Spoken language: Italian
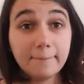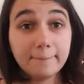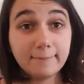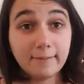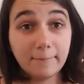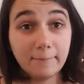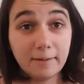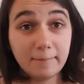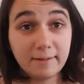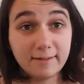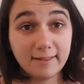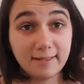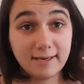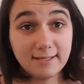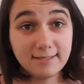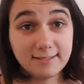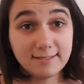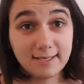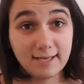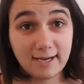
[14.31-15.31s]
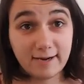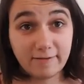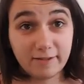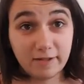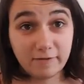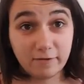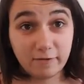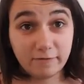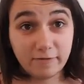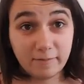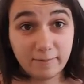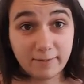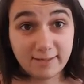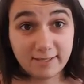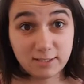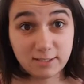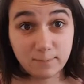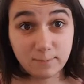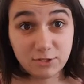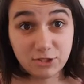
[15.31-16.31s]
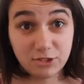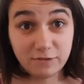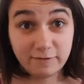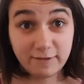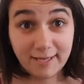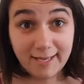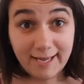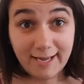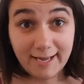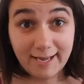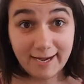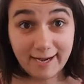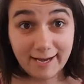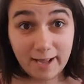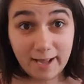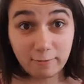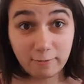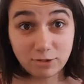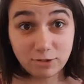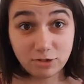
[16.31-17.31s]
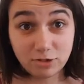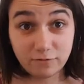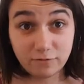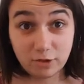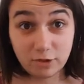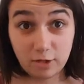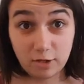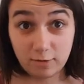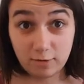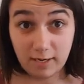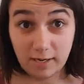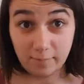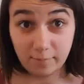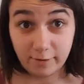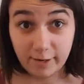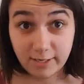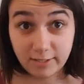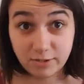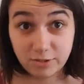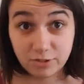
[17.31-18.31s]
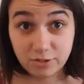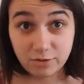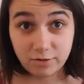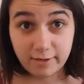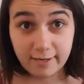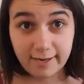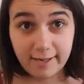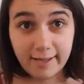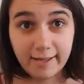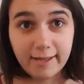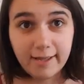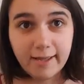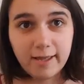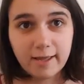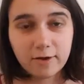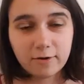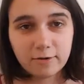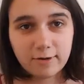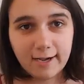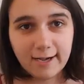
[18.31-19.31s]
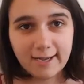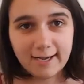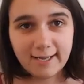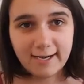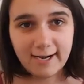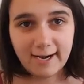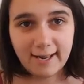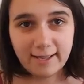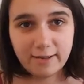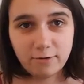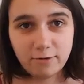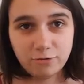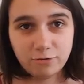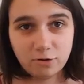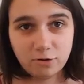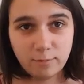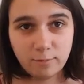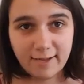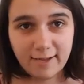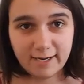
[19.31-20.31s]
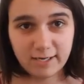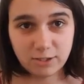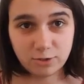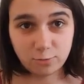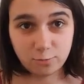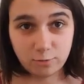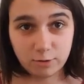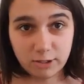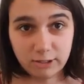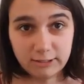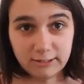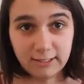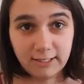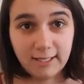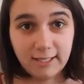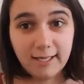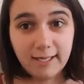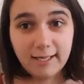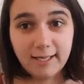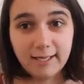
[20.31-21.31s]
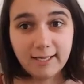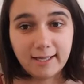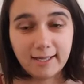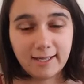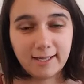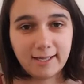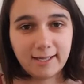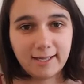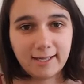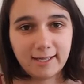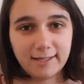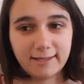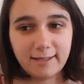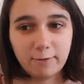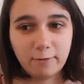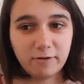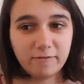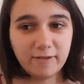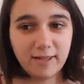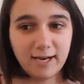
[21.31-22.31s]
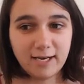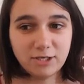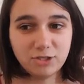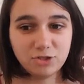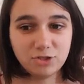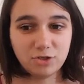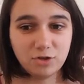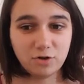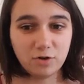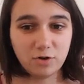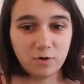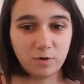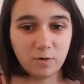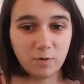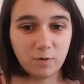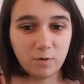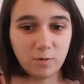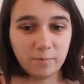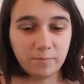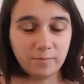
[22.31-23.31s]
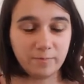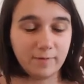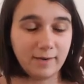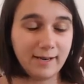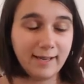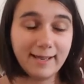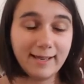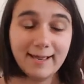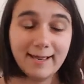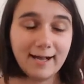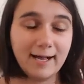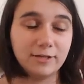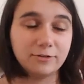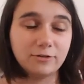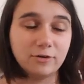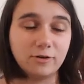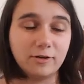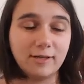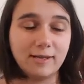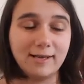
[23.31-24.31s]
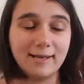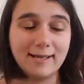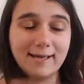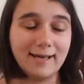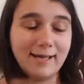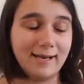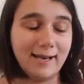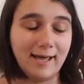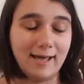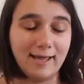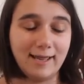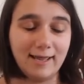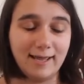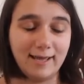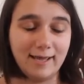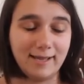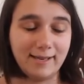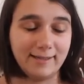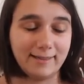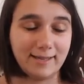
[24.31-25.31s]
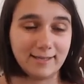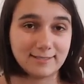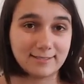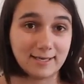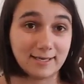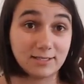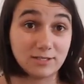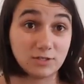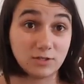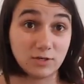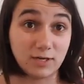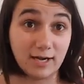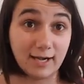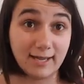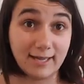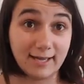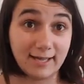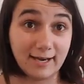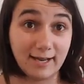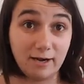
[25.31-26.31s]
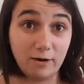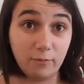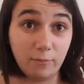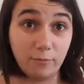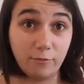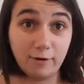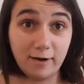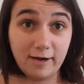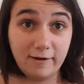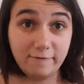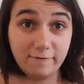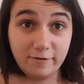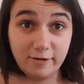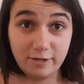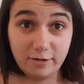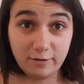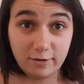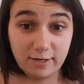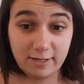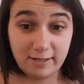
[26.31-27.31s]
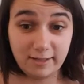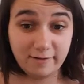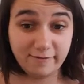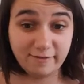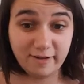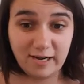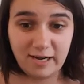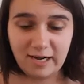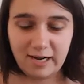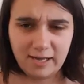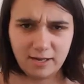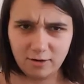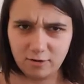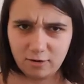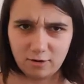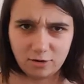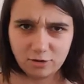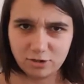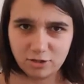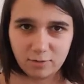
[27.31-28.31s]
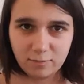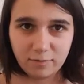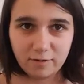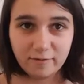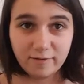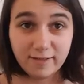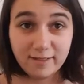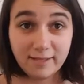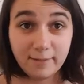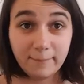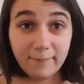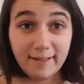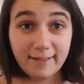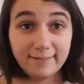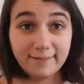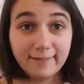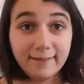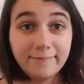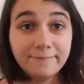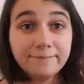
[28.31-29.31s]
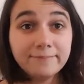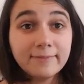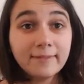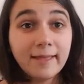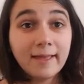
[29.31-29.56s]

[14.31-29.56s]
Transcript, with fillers: Ma prima di iniziare vi devo ovviamente specificare che questo è un video in collaborazione con il canale YouTube Aris World, eh, di cui vi lascio mm, linkato cana- eh, in descrizione il canale oppure il video che deve fare lei, non lo so, poi dipende